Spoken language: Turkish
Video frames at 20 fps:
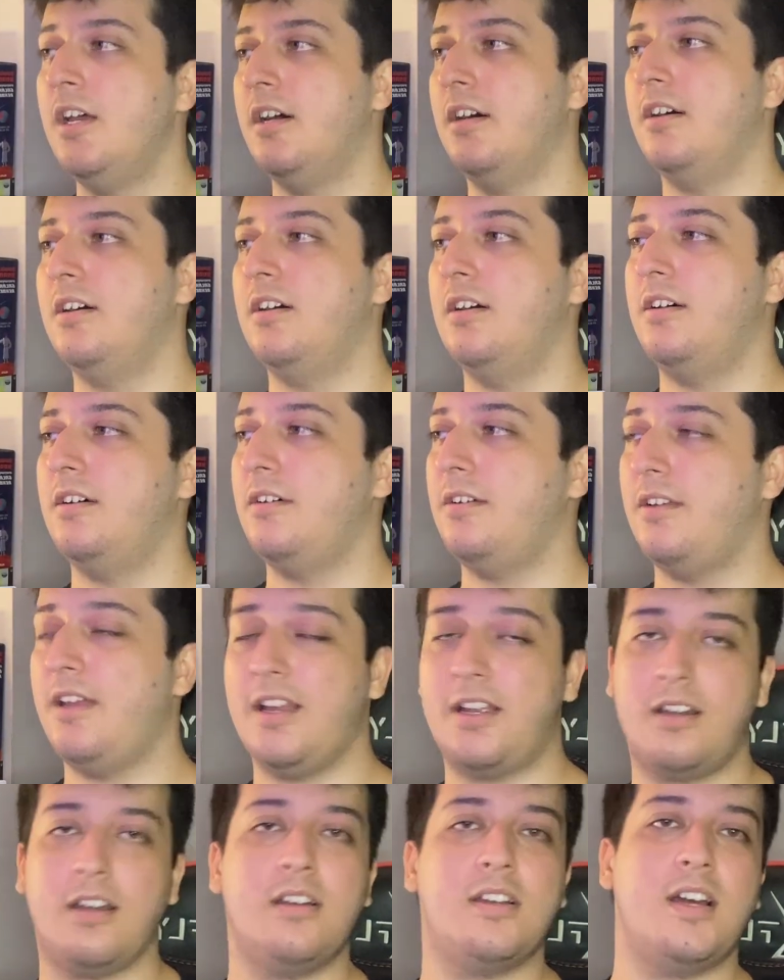Ee,
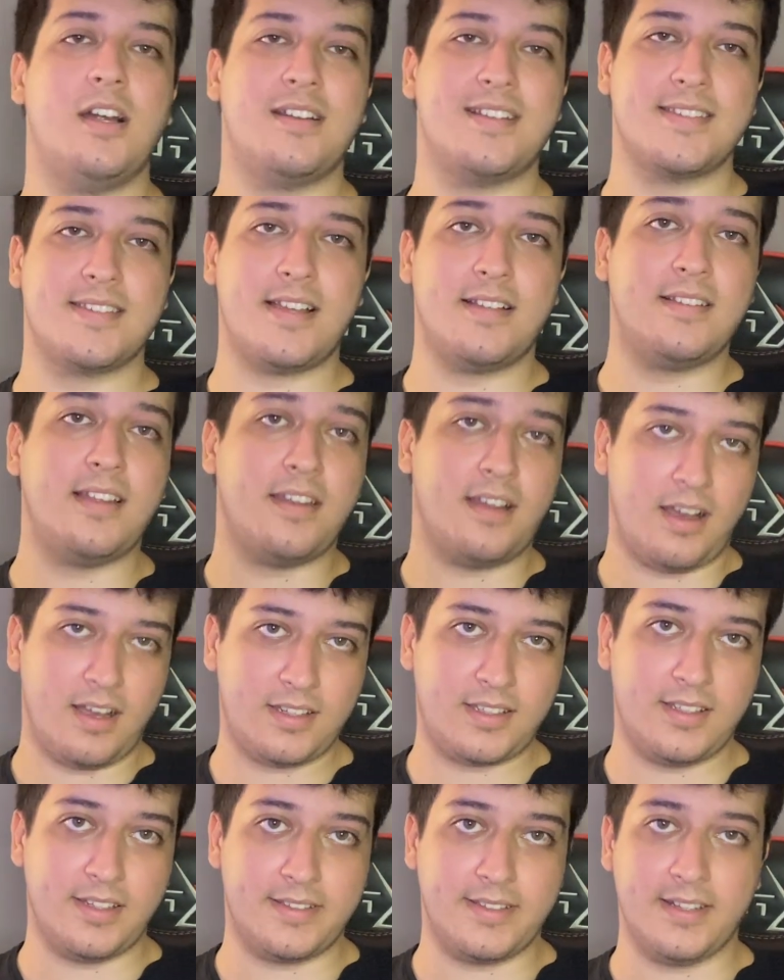ekran kartı zaten
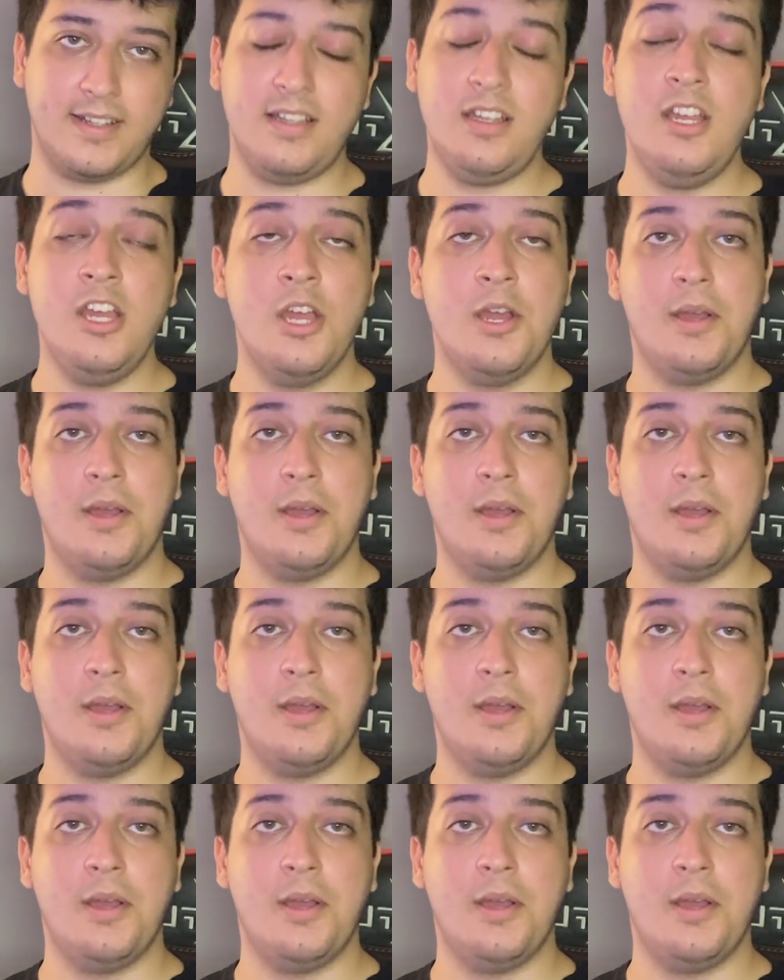hak getire.